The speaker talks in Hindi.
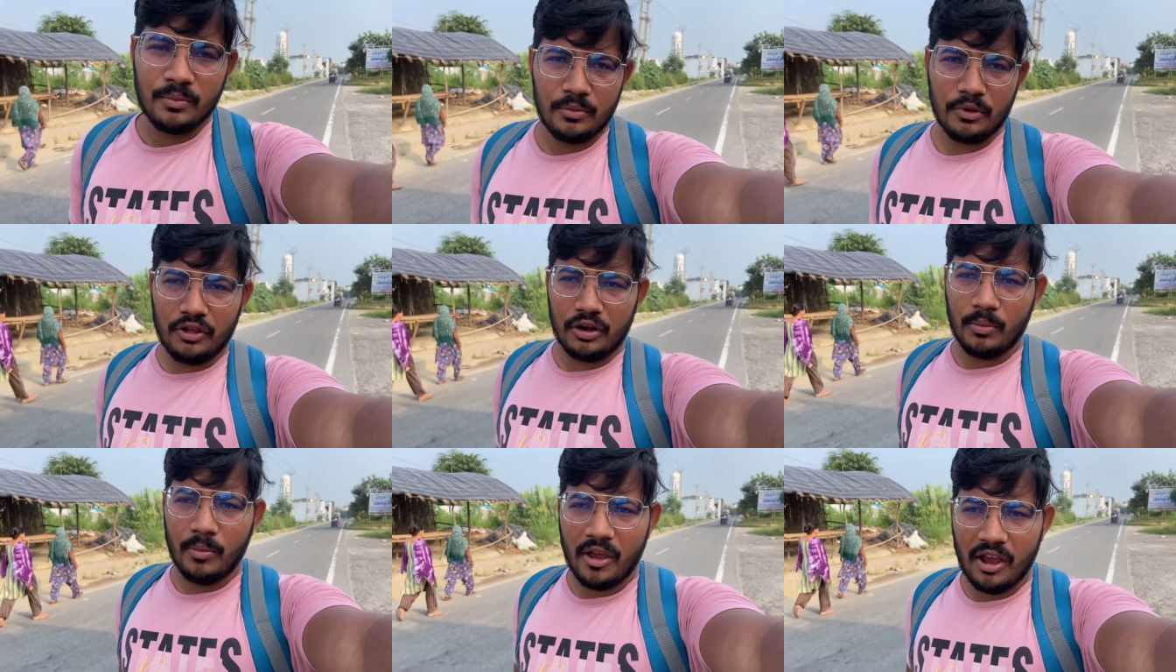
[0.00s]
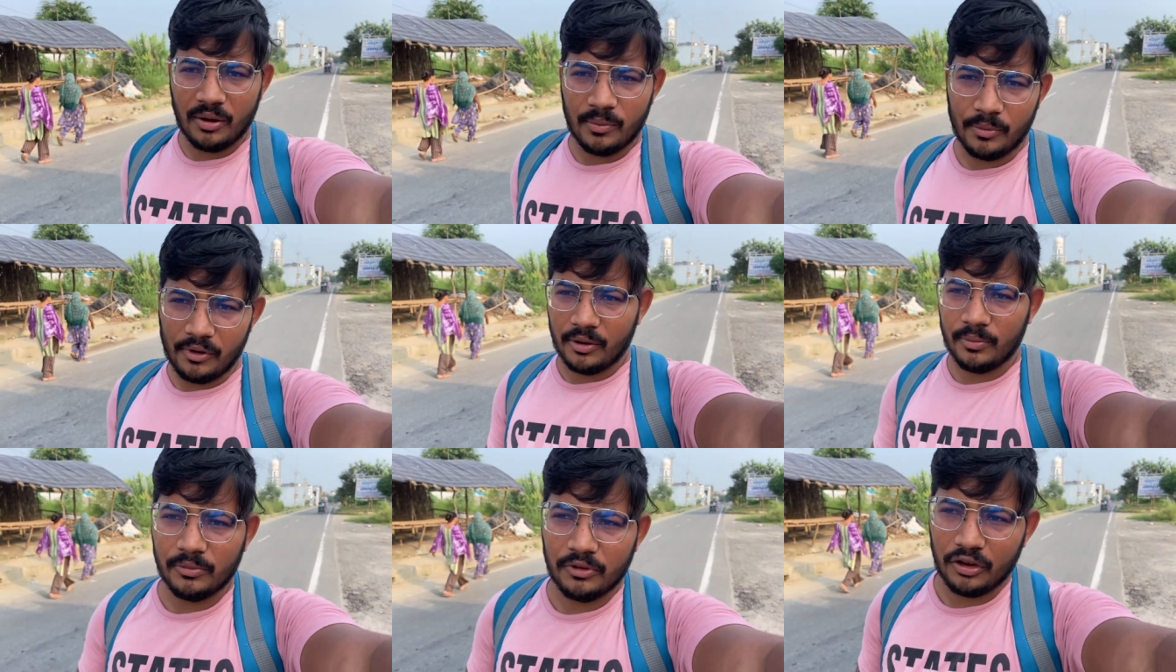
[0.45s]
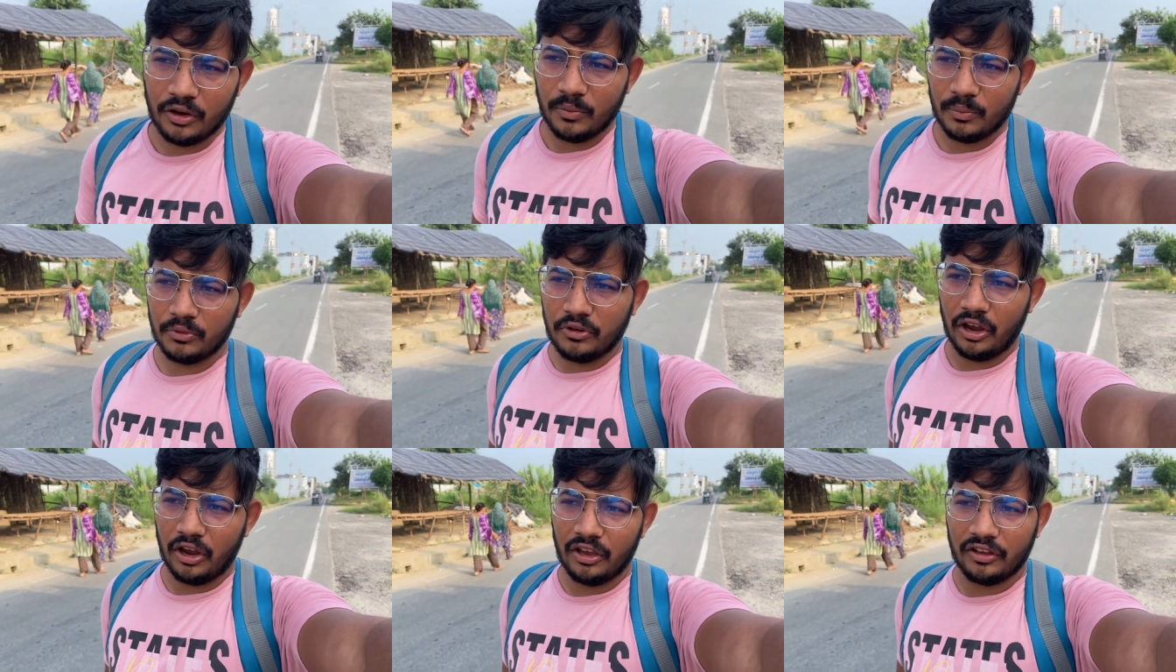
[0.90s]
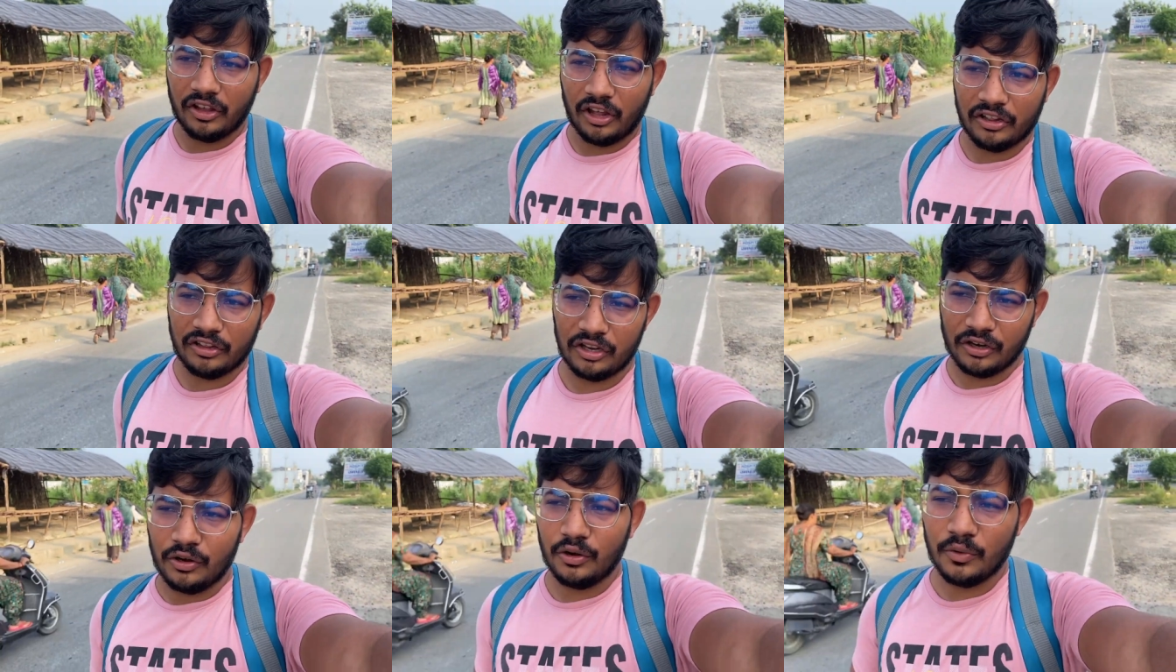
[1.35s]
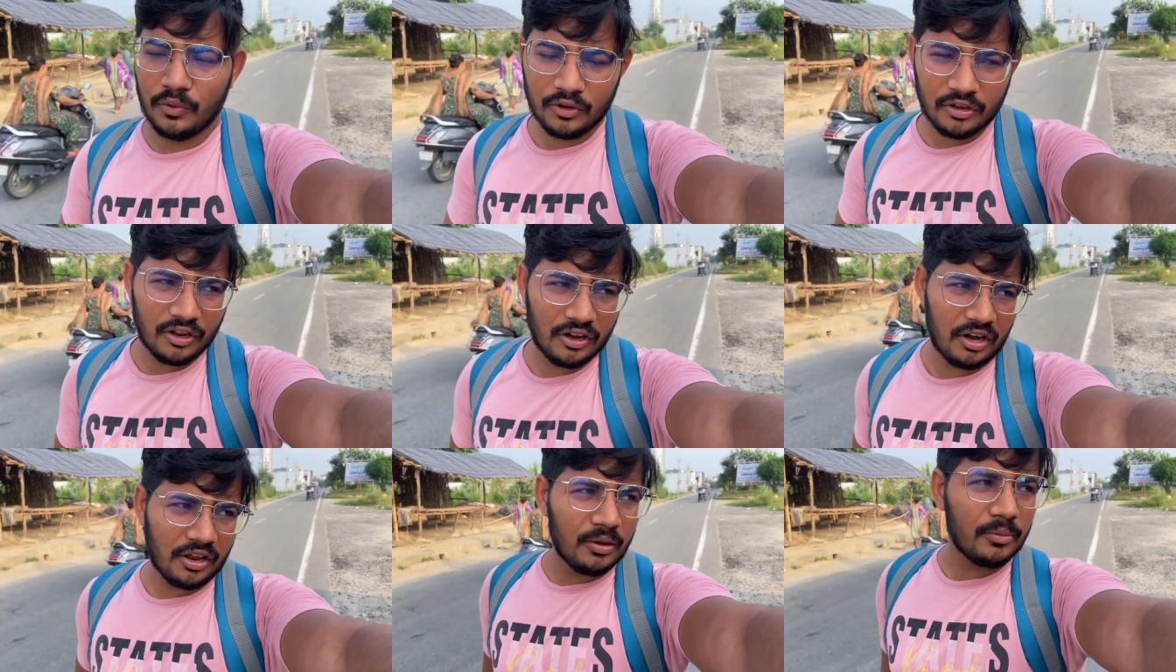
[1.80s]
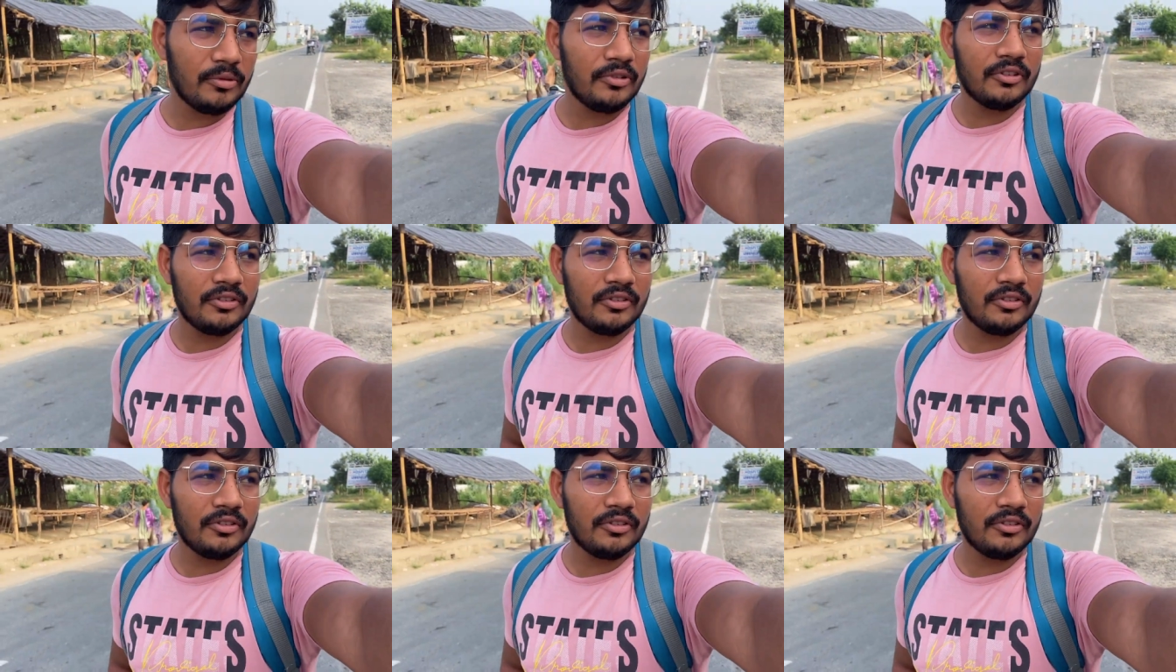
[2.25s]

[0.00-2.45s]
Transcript: मेरे बैग में कम से कम छः सात किलो वजन है